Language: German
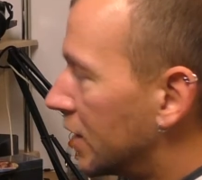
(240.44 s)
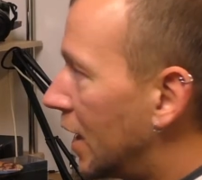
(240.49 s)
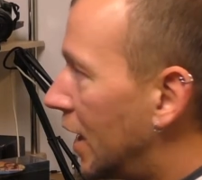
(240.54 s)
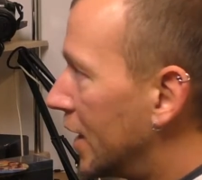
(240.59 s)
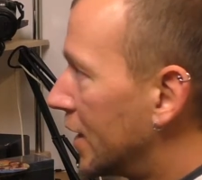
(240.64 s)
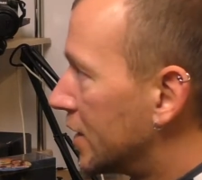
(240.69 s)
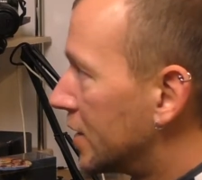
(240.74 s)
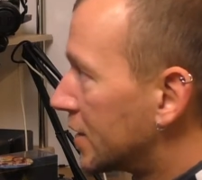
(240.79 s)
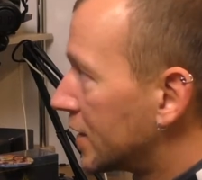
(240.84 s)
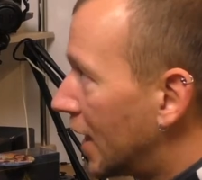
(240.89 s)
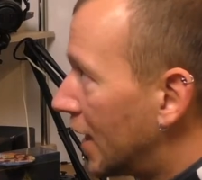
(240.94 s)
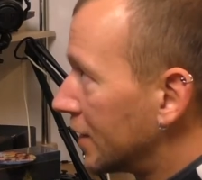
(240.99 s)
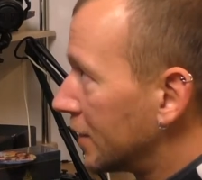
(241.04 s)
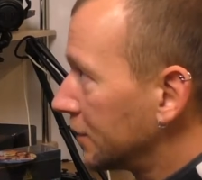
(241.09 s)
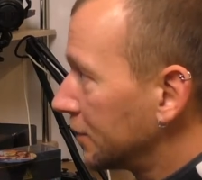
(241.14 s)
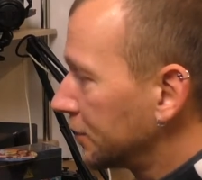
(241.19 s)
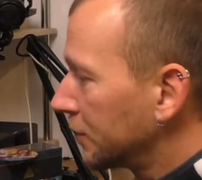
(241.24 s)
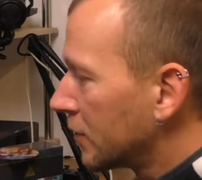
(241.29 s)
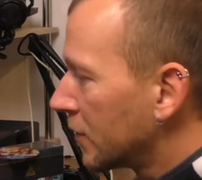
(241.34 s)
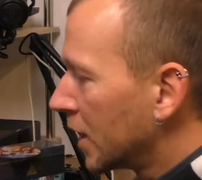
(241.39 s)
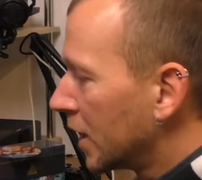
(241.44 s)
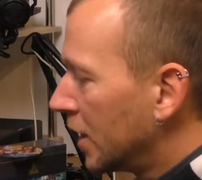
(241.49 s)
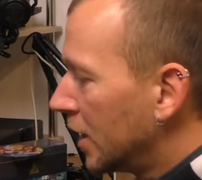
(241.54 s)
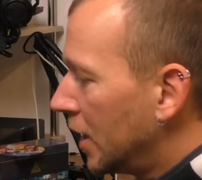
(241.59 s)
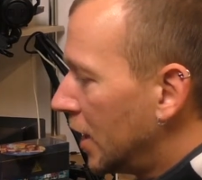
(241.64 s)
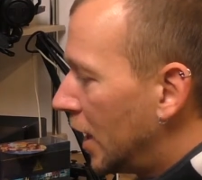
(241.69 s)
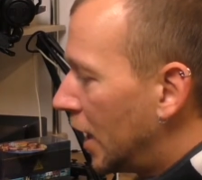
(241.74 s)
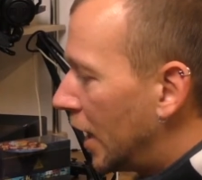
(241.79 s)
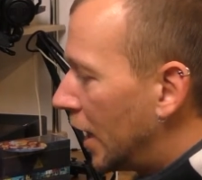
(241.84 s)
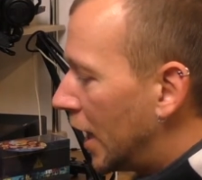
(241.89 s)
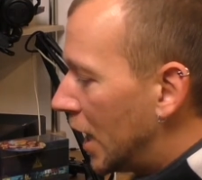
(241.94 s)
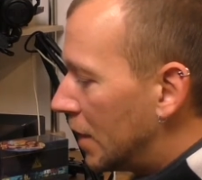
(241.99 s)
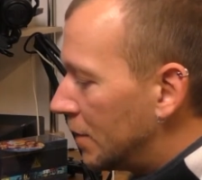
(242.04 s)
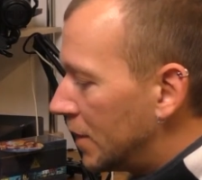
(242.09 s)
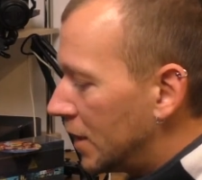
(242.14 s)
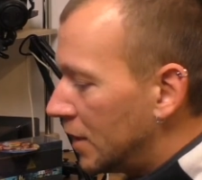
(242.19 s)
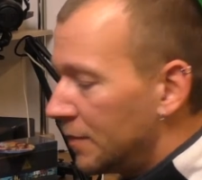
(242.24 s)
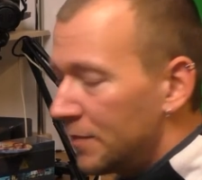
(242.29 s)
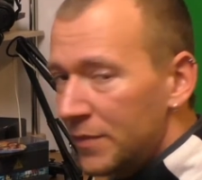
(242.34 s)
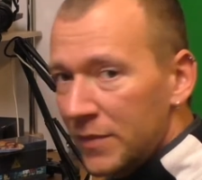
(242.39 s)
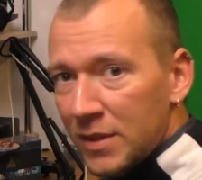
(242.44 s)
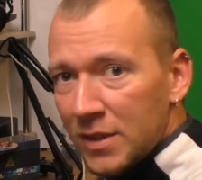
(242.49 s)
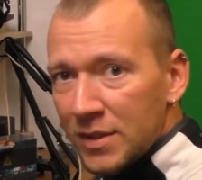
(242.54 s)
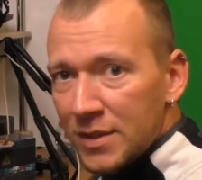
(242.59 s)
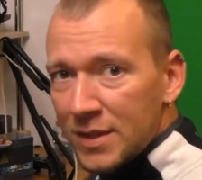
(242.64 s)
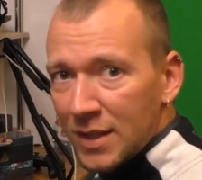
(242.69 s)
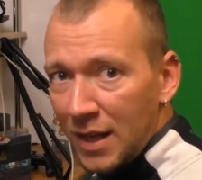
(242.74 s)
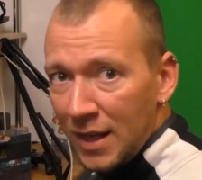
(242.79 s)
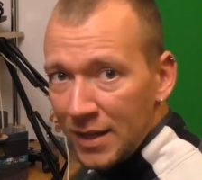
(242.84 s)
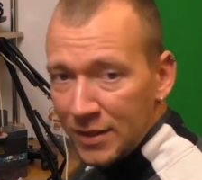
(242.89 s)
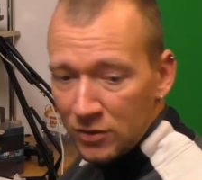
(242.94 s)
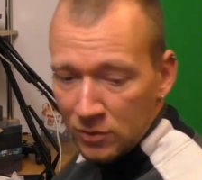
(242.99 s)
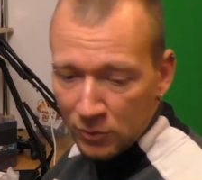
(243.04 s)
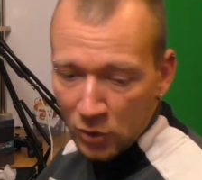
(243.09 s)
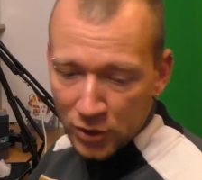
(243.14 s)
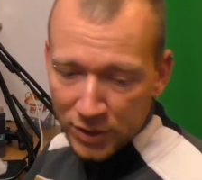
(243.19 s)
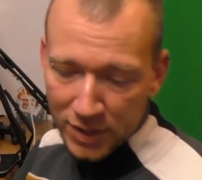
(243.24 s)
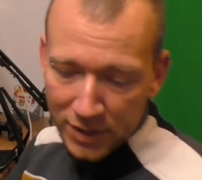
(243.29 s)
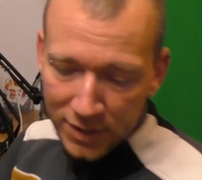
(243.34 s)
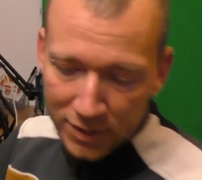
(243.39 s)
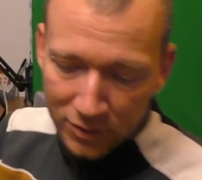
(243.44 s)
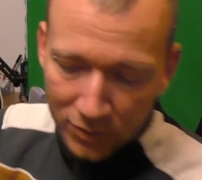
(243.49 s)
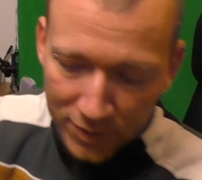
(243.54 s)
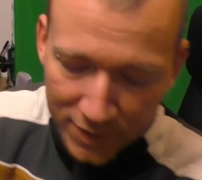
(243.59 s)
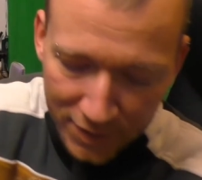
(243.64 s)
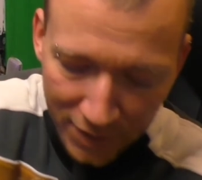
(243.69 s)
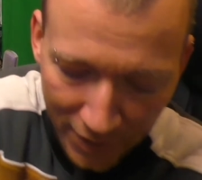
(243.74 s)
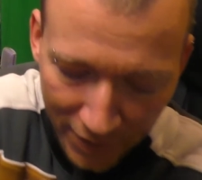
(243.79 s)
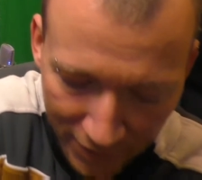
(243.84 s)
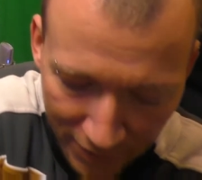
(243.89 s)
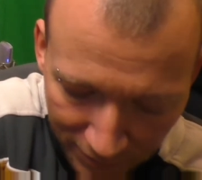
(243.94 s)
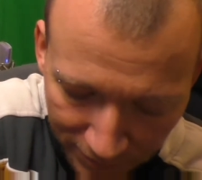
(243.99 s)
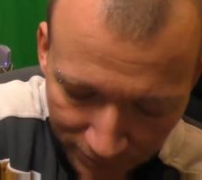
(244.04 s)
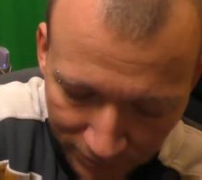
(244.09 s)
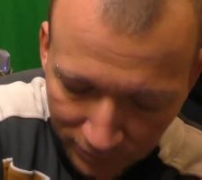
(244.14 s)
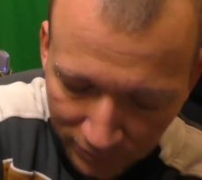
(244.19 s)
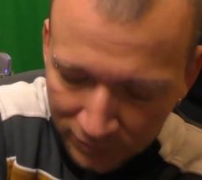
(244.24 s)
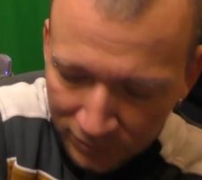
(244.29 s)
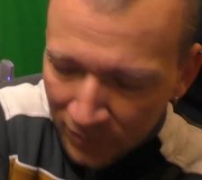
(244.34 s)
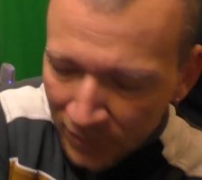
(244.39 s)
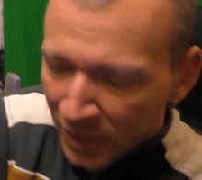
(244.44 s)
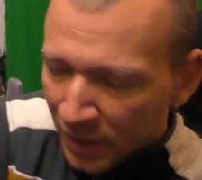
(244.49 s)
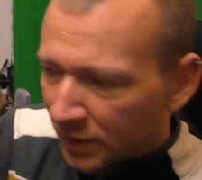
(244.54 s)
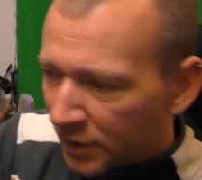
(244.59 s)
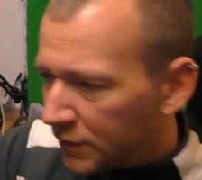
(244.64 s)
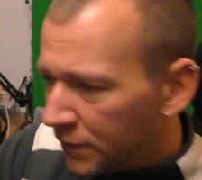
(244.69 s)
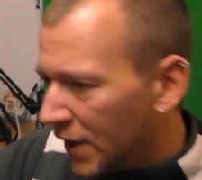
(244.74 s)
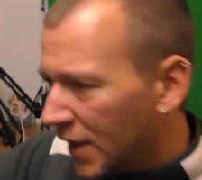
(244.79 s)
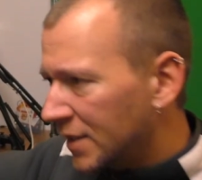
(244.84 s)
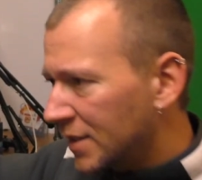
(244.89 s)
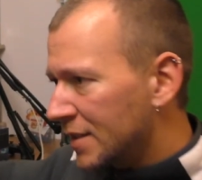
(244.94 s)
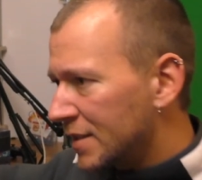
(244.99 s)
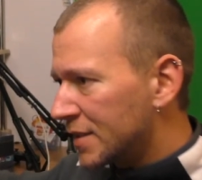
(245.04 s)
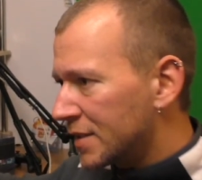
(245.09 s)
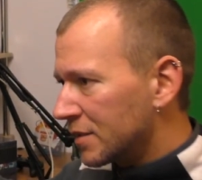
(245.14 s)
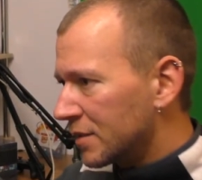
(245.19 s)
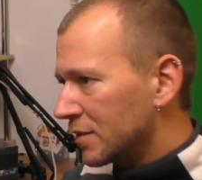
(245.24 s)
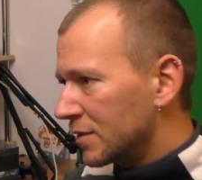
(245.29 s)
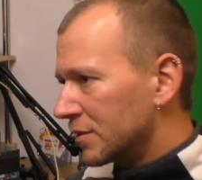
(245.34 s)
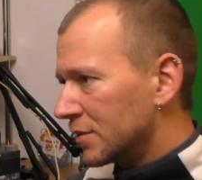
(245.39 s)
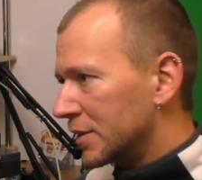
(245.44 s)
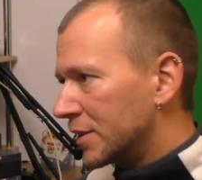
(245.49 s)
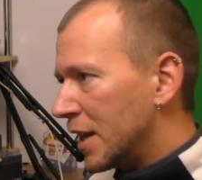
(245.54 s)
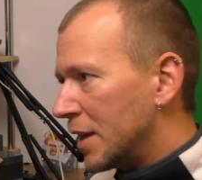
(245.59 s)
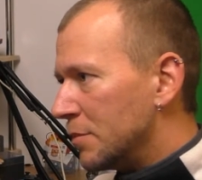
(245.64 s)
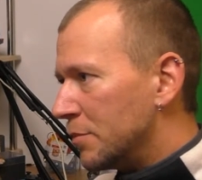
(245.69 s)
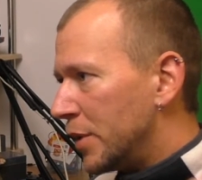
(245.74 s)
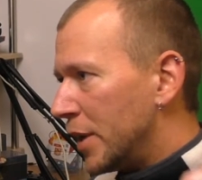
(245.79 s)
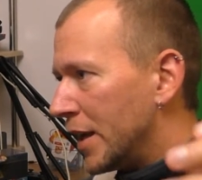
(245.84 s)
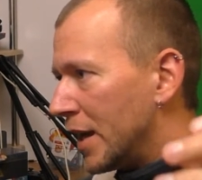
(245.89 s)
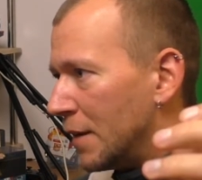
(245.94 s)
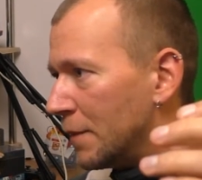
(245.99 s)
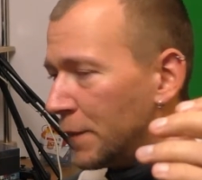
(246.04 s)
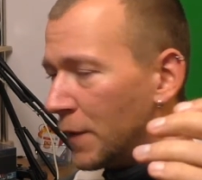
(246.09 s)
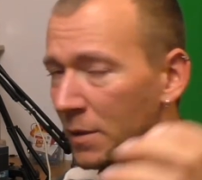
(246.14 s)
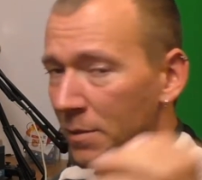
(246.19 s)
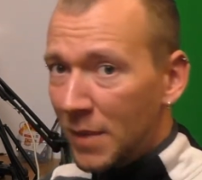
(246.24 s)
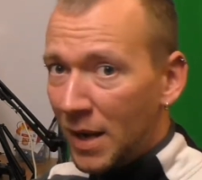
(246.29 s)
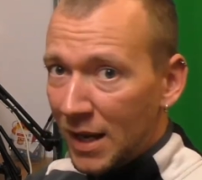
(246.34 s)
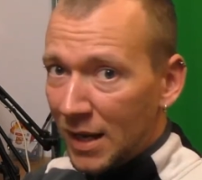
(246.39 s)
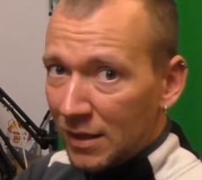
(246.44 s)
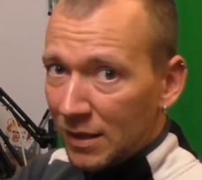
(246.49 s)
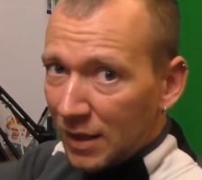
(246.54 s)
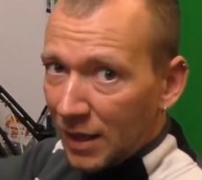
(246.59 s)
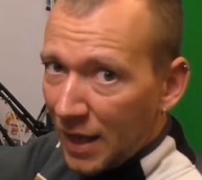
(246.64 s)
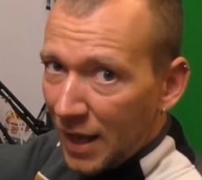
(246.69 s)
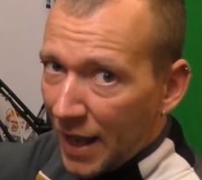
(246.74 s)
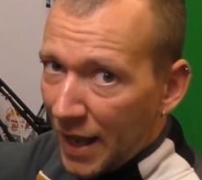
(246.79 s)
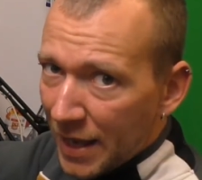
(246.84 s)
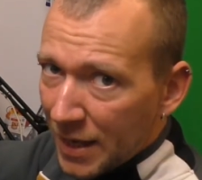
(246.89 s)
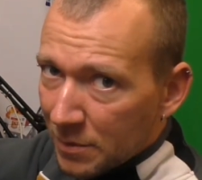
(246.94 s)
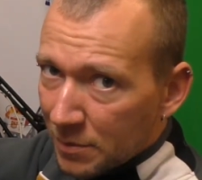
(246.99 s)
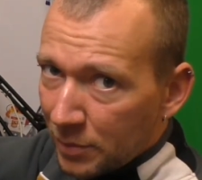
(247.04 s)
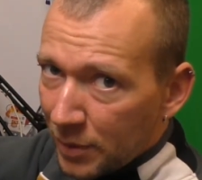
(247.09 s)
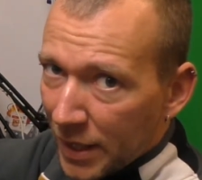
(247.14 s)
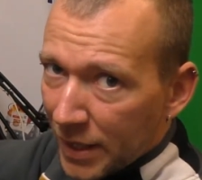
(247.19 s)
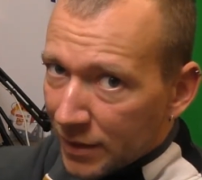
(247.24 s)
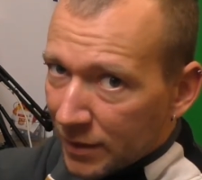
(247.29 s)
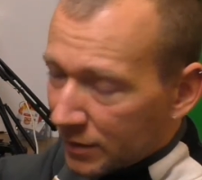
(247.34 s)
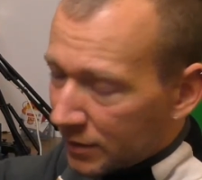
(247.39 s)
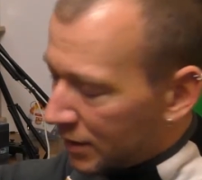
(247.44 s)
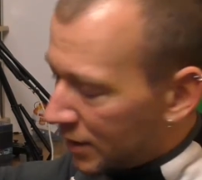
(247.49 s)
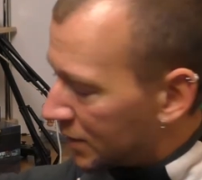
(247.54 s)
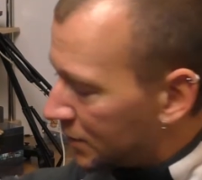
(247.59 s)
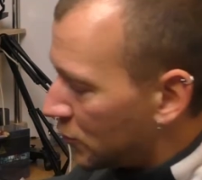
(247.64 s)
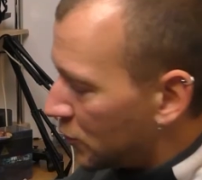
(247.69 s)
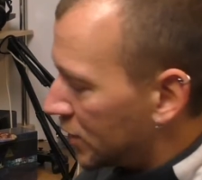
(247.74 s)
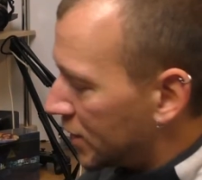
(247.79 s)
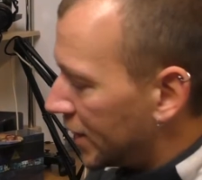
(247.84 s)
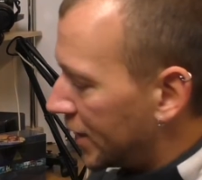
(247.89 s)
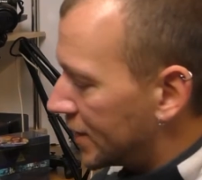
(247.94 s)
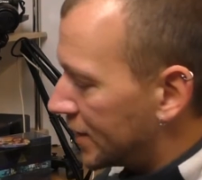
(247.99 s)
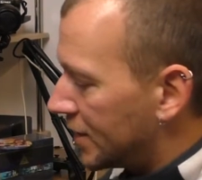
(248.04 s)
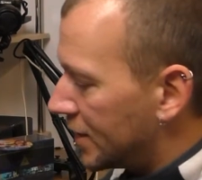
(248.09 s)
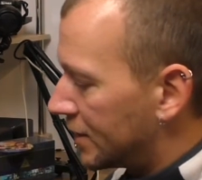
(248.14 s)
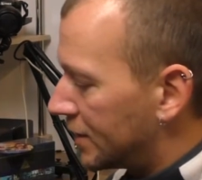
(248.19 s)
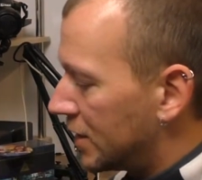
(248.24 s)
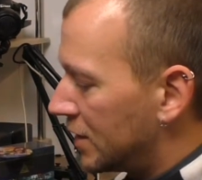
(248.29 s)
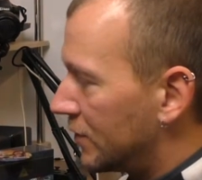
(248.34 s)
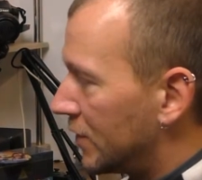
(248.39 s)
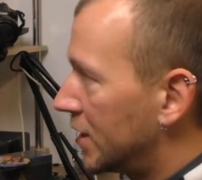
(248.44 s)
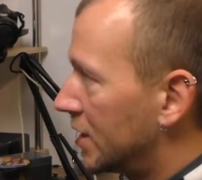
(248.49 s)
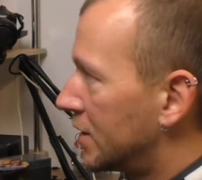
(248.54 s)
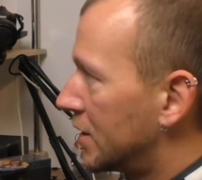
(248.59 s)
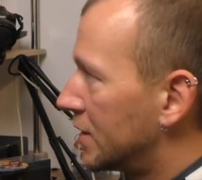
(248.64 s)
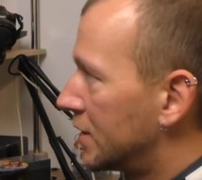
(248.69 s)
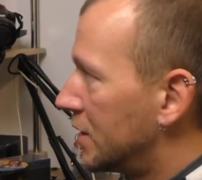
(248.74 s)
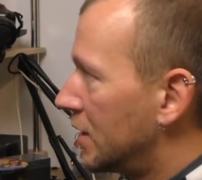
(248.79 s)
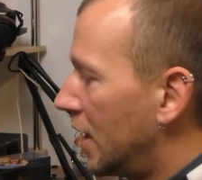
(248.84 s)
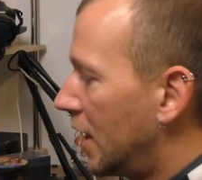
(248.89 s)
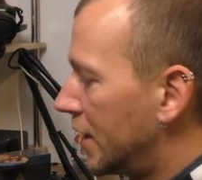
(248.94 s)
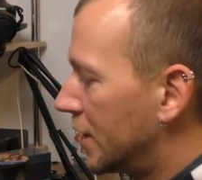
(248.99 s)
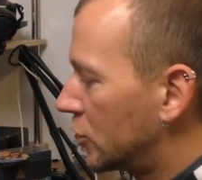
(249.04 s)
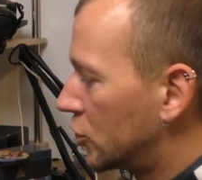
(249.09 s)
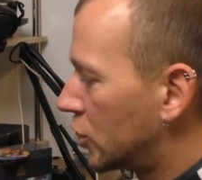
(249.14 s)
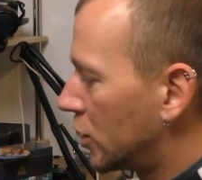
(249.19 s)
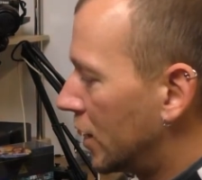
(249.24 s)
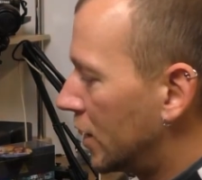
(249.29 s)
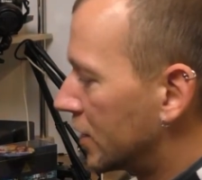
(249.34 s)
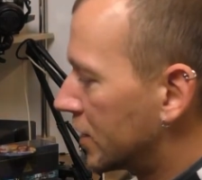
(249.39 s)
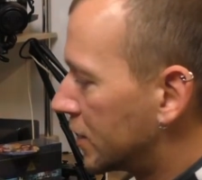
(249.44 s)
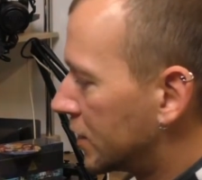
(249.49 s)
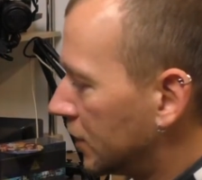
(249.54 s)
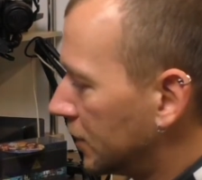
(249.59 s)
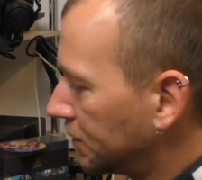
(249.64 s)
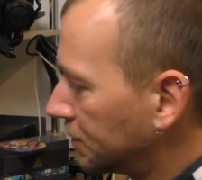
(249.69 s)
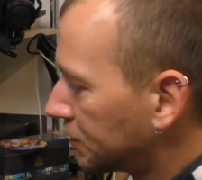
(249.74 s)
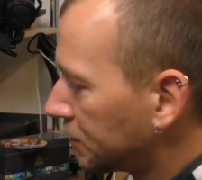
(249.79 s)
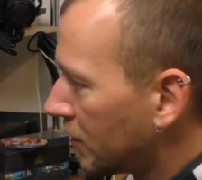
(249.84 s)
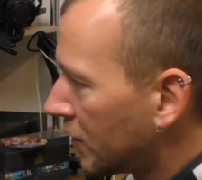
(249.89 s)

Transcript: gerade dran, aber es reicht, um euch das zu zeigen. Ich werde das Gameplay einfach mal einblenden. Das müsst ihr jetzt nicht sehen, wenn ich das hier einschalte.